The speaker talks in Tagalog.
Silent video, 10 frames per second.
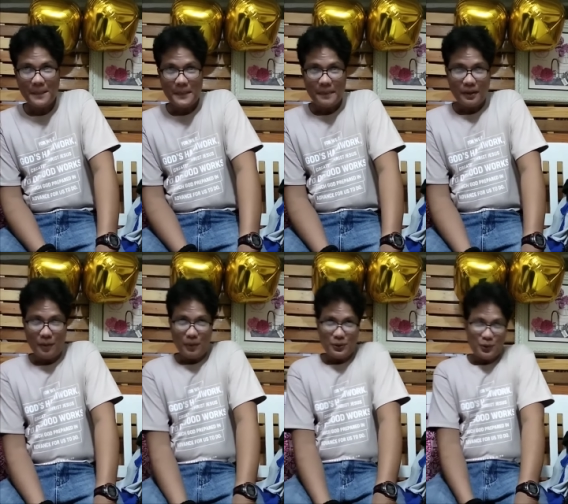Oh,
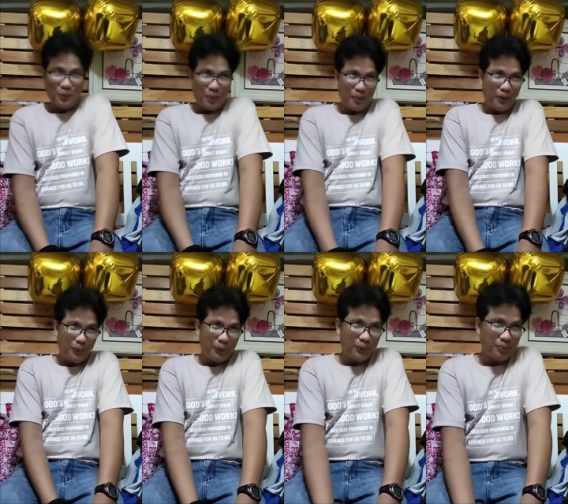pastor, pa, paano
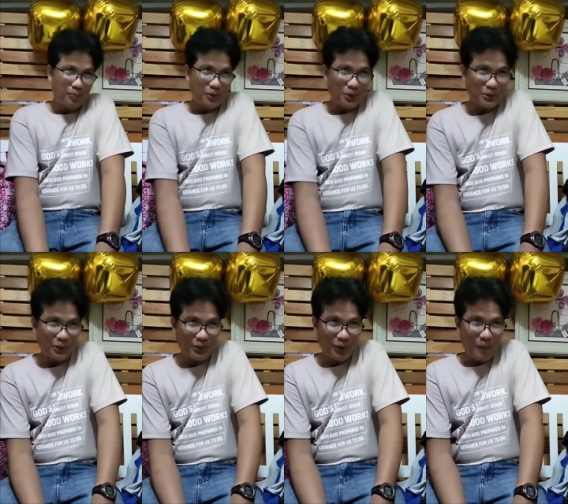
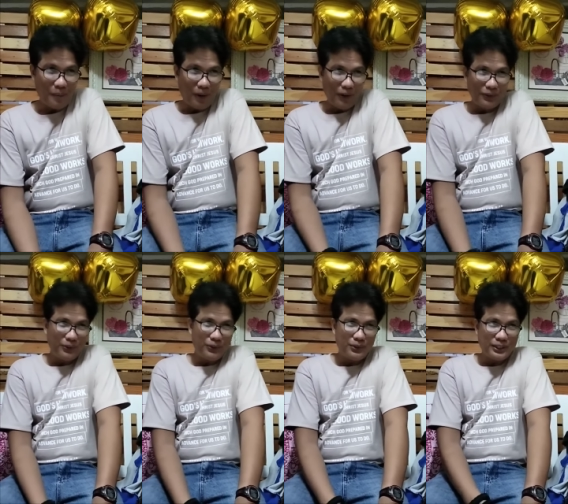magsasalita ang
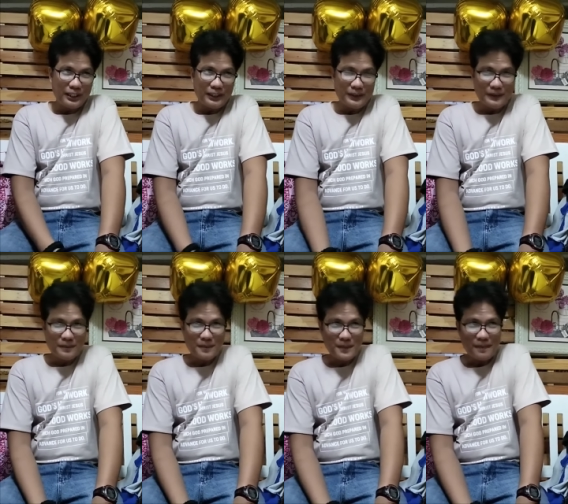Panginoon doon sa ganun?
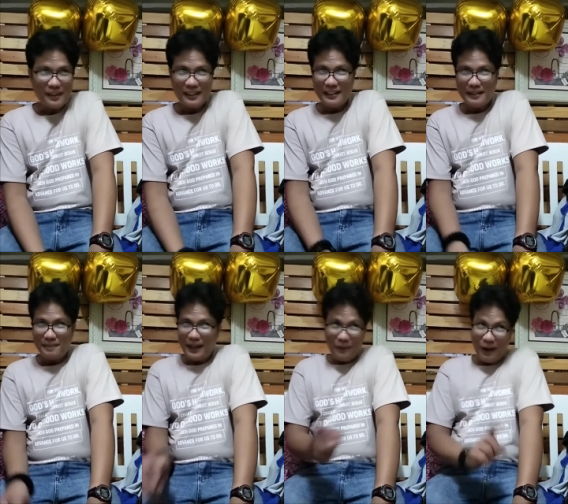
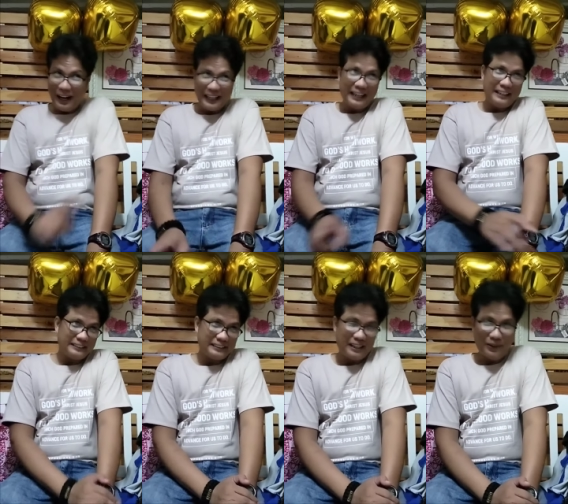Mahiwaga.
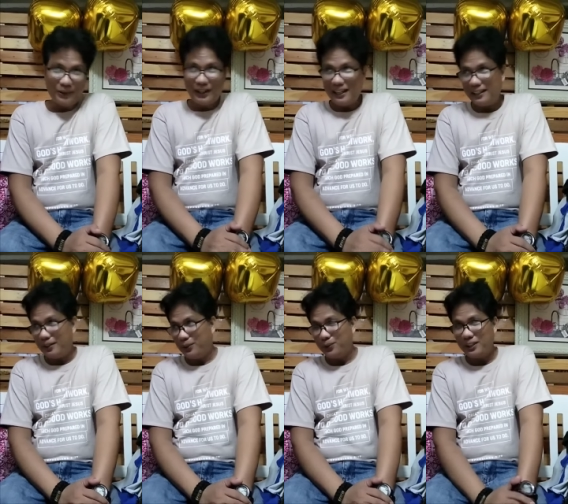Ako nga eh, nung
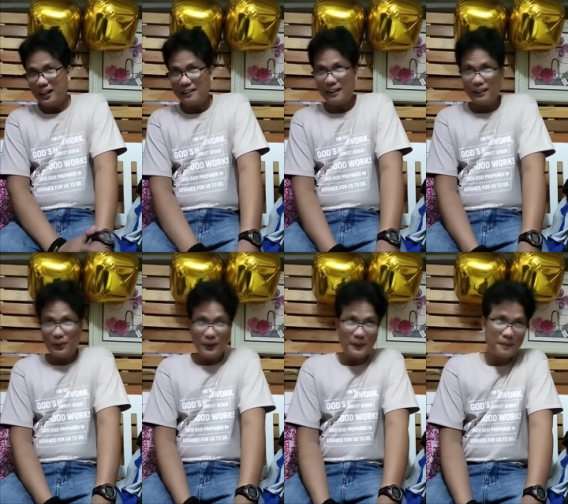unang attend
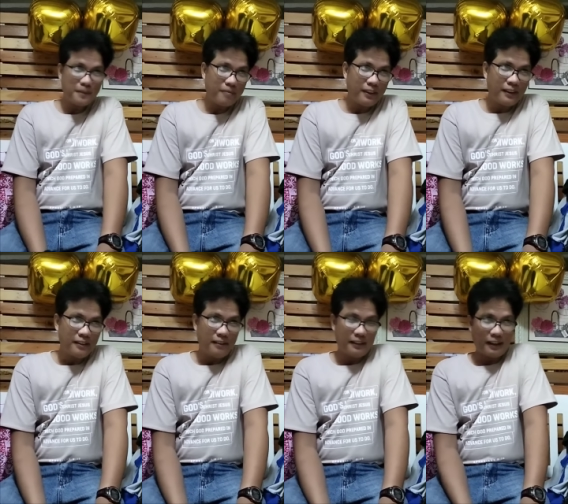ko,
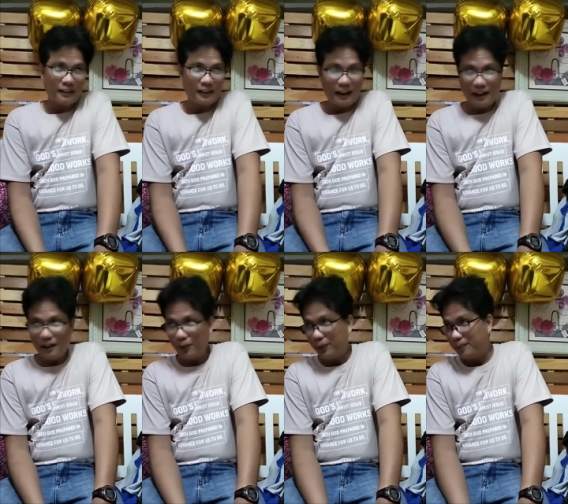nagtataka
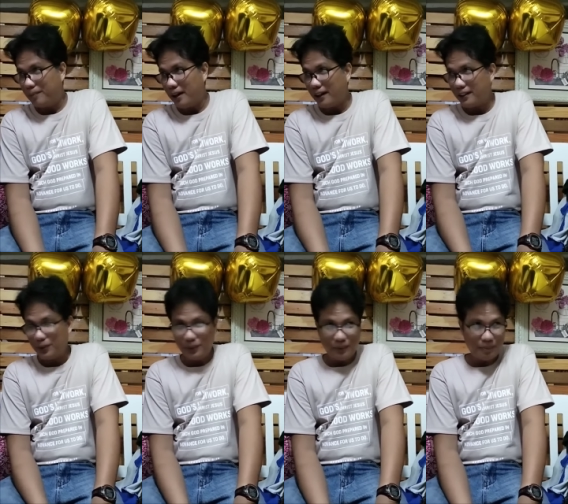ako, bakit
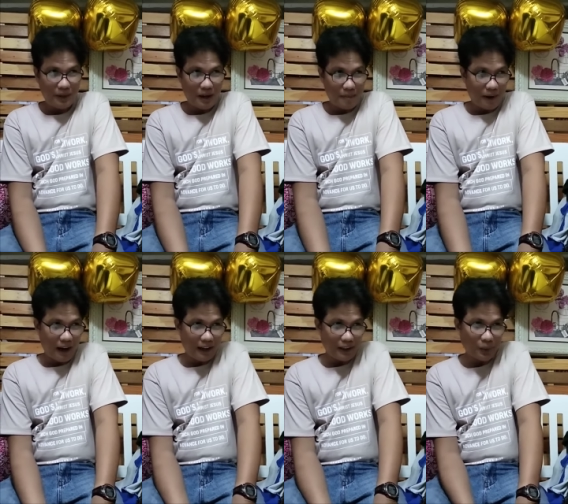yung
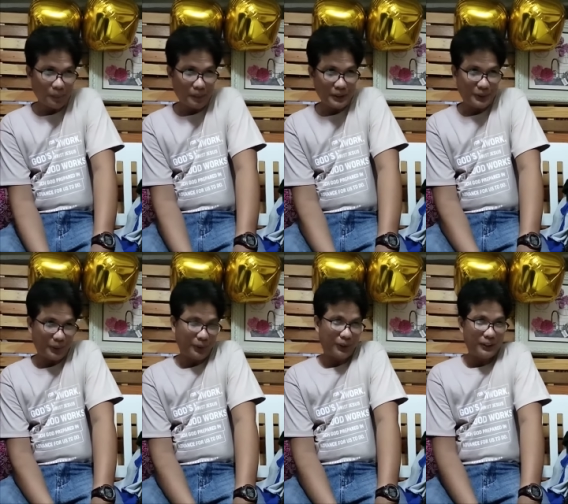pinapangaral ng
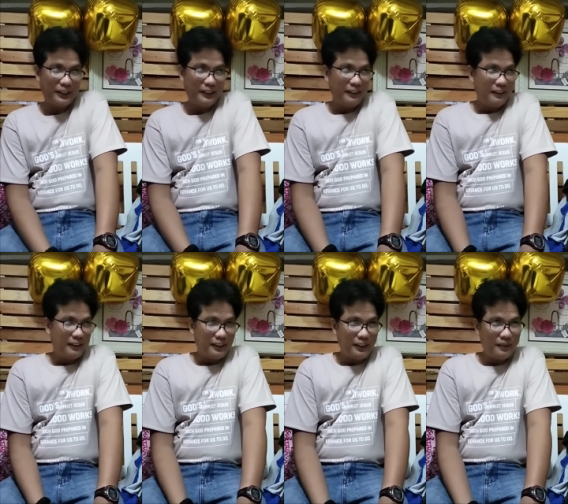pastor
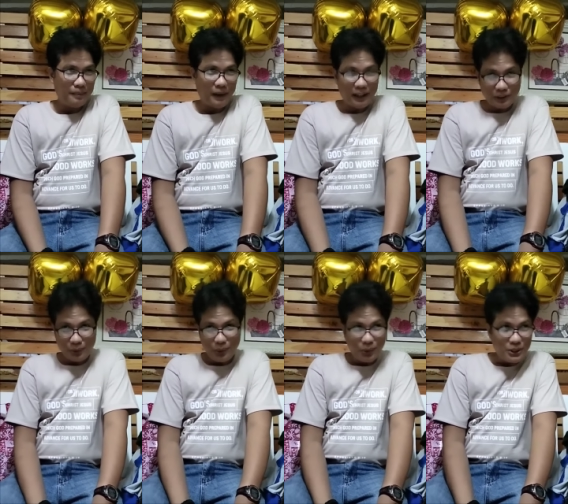ay parang
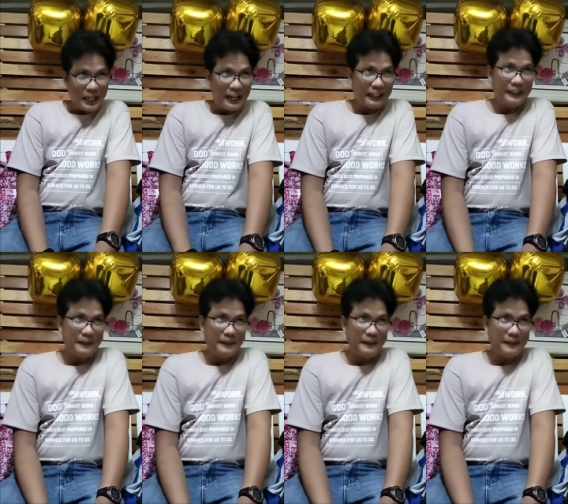tungkol sa akin?